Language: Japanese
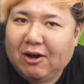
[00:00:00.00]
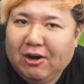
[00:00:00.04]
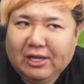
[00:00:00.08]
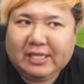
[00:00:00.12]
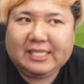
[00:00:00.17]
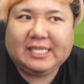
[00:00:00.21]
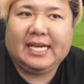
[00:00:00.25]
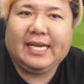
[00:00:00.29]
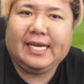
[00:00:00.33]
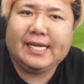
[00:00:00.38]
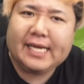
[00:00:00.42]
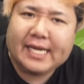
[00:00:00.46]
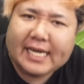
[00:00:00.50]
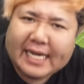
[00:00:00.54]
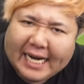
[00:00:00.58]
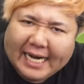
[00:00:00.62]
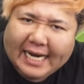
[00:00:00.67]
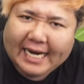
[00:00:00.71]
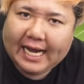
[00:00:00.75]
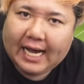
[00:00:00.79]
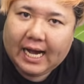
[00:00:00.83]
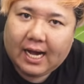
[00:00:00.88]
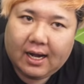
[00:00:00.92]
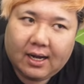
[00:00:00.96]
おいていい
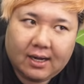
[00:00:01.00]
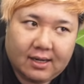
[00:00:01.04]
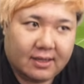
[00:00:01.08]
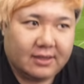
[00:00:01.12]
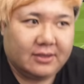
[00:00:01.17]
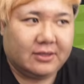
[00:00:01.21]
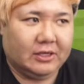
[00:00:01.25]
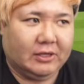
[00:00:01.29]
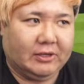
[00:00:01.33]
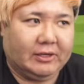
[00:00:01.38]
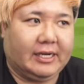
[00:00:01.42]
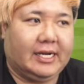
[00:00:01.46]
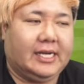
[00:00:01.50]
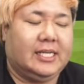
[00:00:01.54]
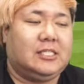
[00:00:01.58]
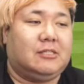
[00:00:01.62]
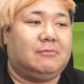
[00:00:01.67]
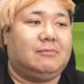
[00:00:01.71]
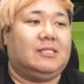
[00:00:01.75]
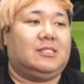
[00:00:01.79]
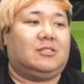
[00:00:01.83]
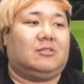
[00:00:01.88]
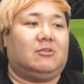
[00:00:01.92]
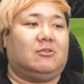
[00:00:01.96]
からお願いし
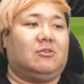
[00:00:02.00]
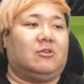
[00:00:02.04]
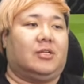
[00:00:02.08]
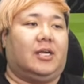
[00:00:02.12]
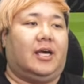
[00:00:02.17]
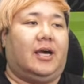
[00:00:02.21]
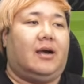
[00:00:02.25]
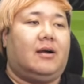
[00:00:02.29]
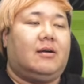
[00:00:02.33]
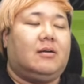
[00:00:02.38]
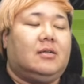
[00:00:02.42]
ますってことで